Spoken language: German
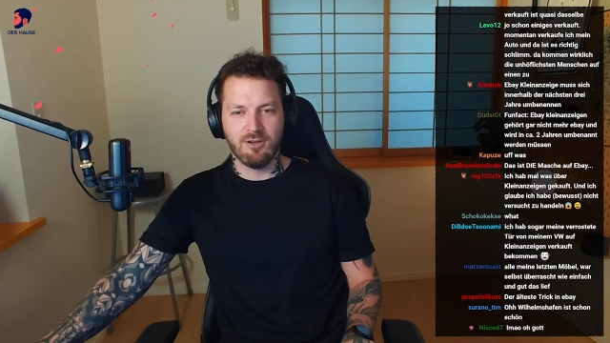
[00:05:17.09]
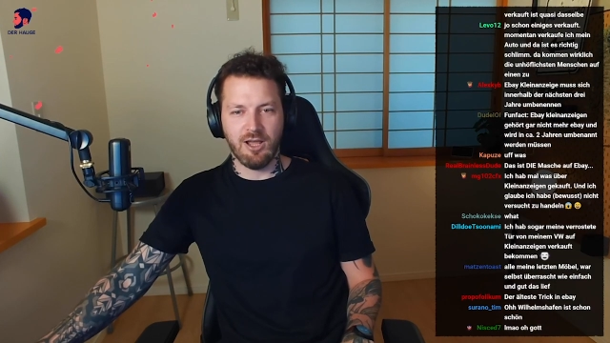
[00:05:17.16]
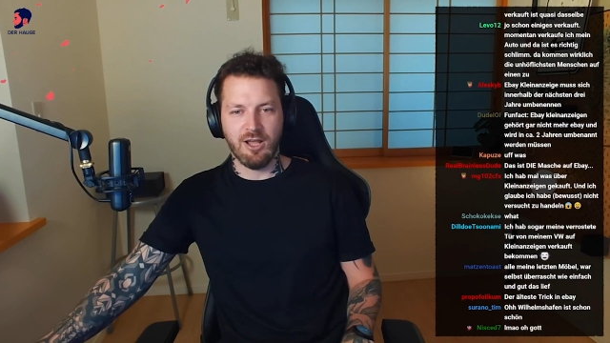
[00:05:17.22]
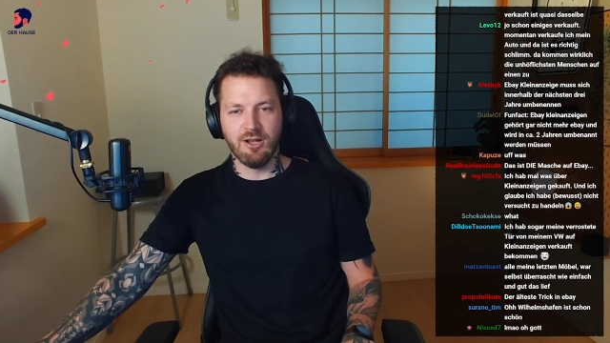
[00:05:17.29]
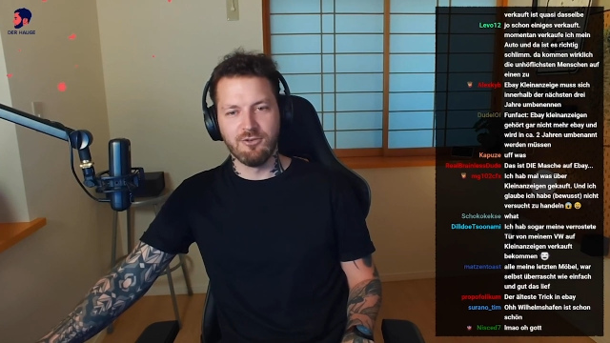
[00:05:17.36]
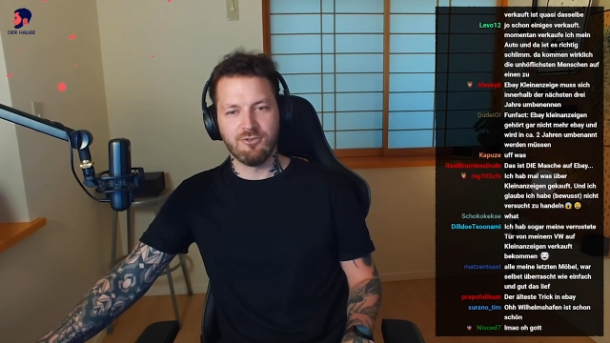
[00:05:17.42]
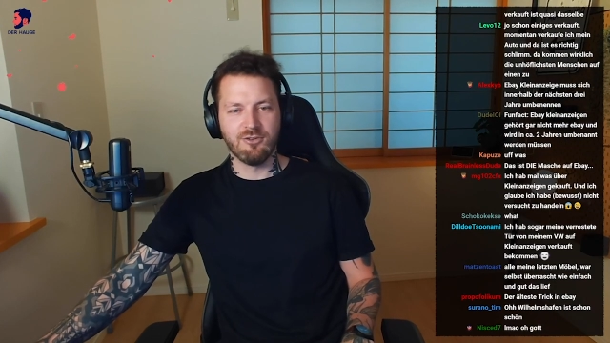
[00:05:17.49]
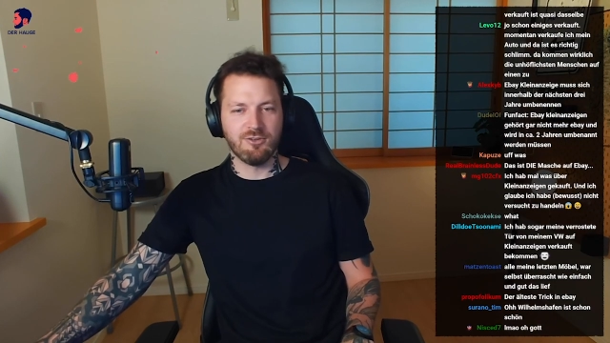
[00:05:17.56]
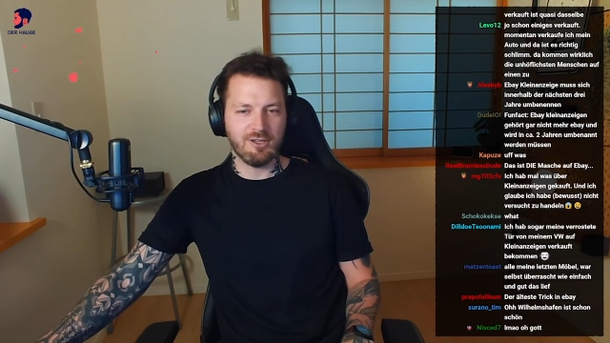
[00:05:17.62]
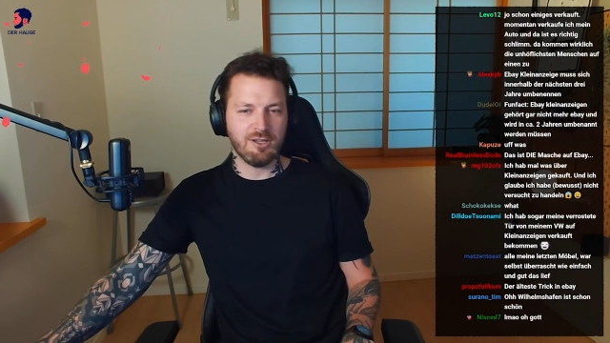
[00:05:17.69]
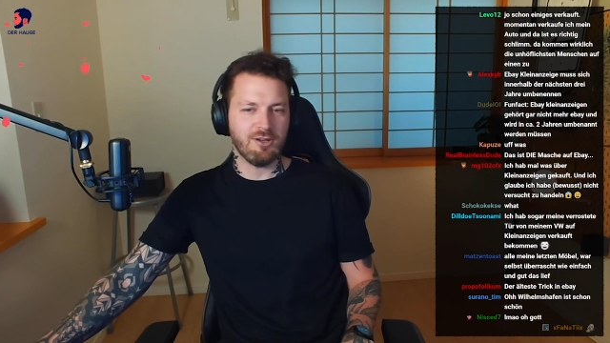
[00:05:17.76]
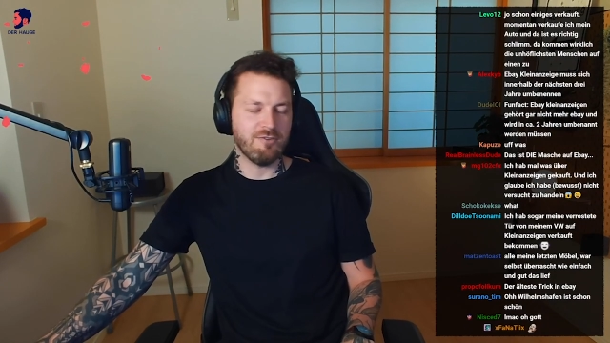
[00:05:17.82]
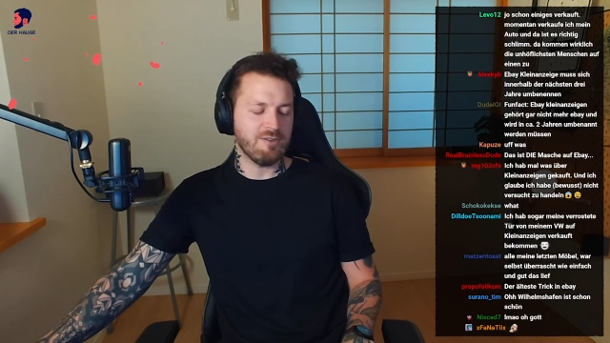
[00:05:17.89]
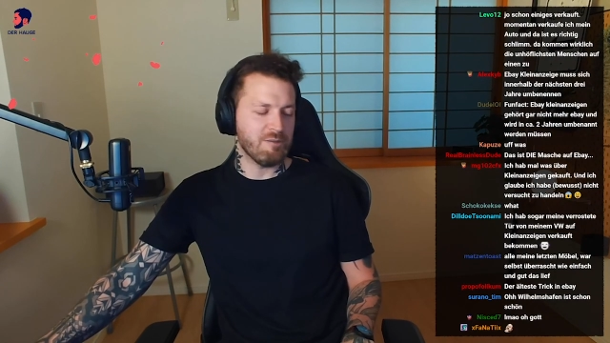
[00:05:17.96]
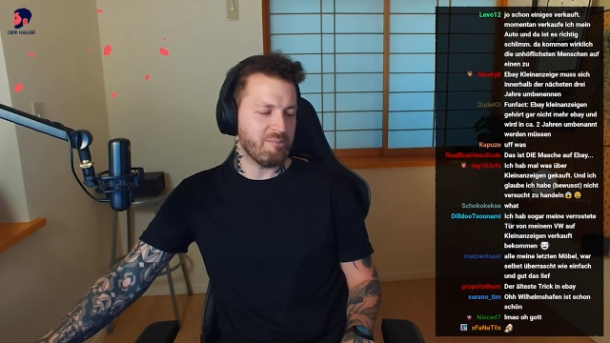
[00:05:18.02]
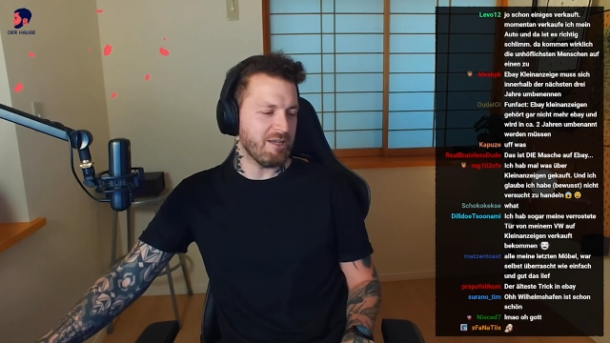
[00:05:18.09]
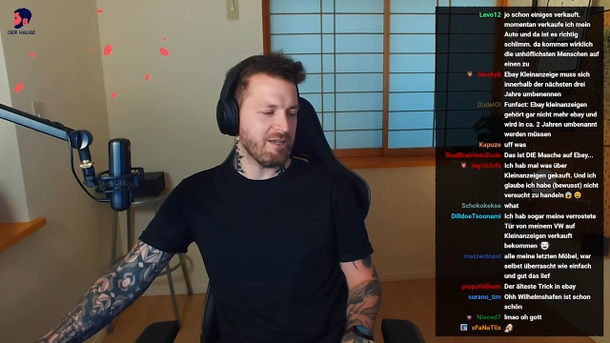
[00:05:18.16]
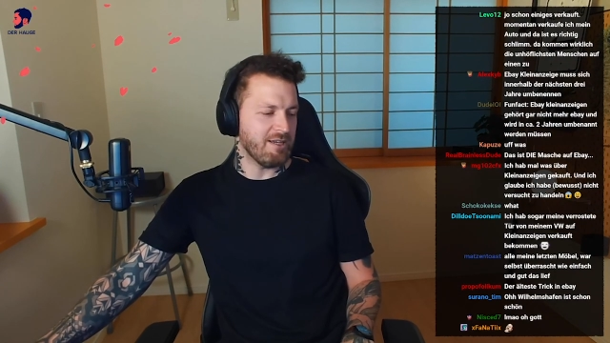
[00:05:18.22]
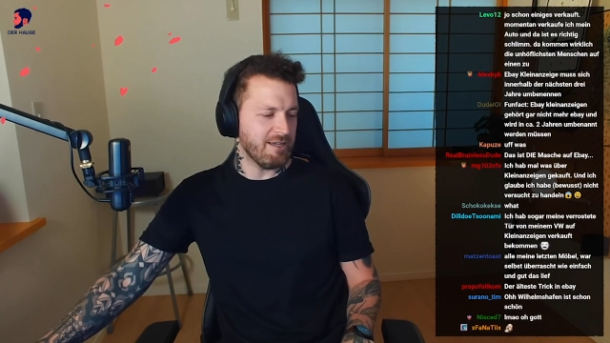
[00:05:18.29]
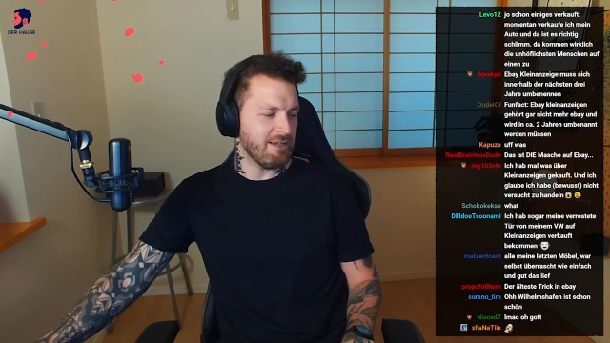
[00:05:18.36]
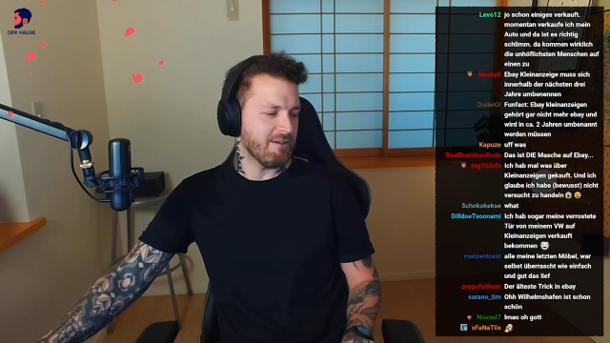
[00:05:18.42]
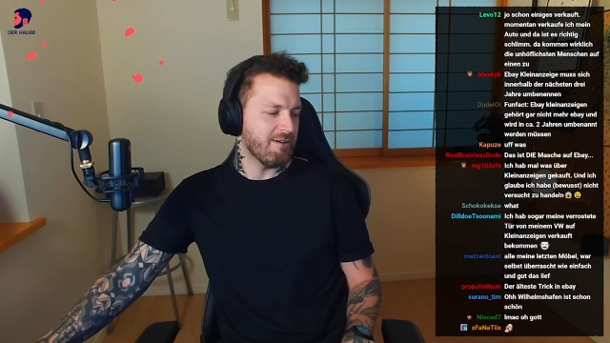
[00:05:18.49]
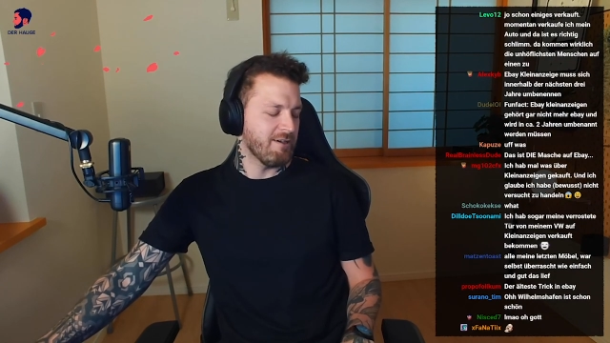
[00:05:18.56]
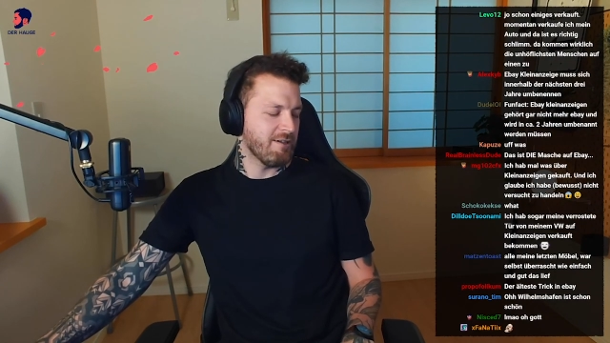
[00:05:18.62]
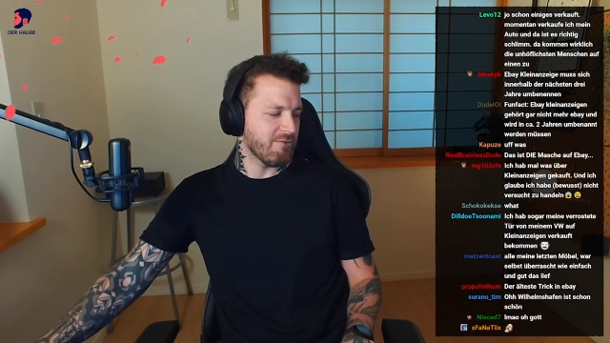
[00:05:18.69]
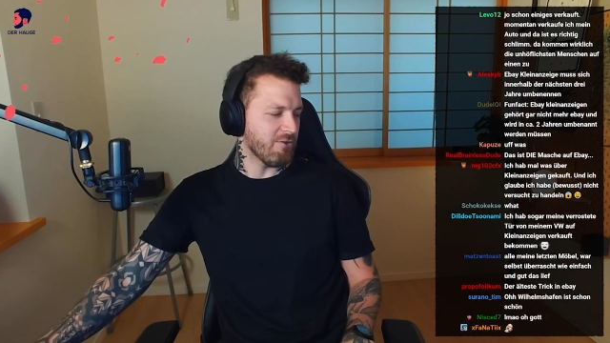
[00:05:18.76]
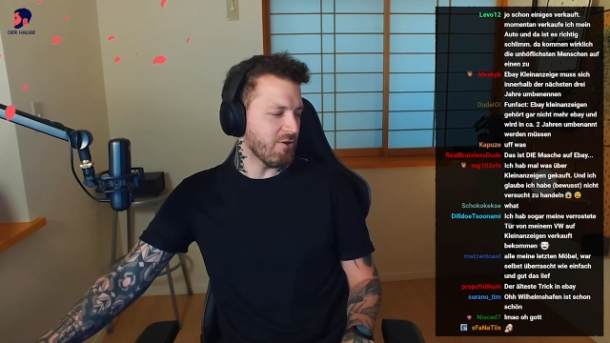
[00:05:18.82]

der älteste Trick auf Ebay. Nee.